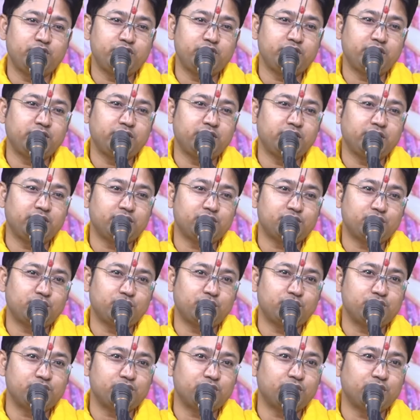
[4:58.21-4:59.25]
ঋষিকে দেখে
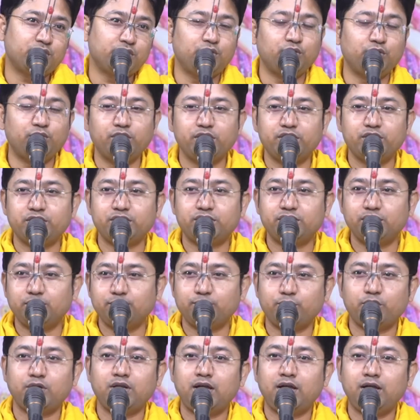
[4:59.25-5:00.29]
সঙ্গে সঙ্গে দৌড়ে এসেছেন
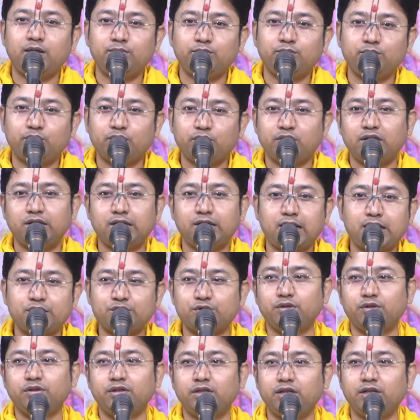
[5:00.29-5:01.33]
প্রণাম করলেন
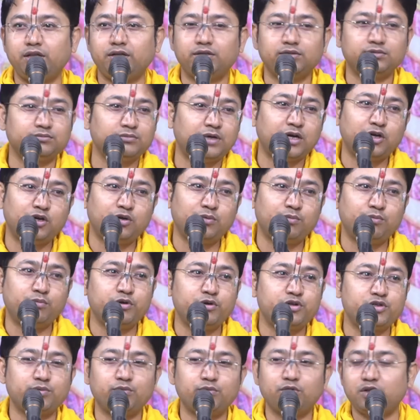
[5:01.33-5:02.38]
আসন দিলেন মাণ্ডব
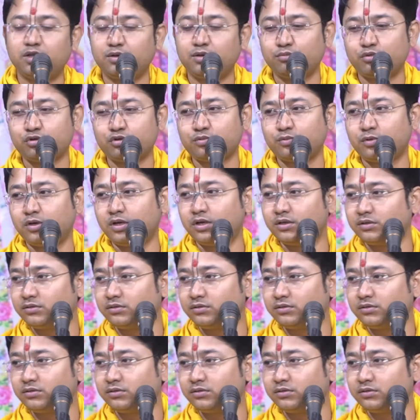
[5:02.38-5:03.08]
ঋষি বললেন আমি বসবো না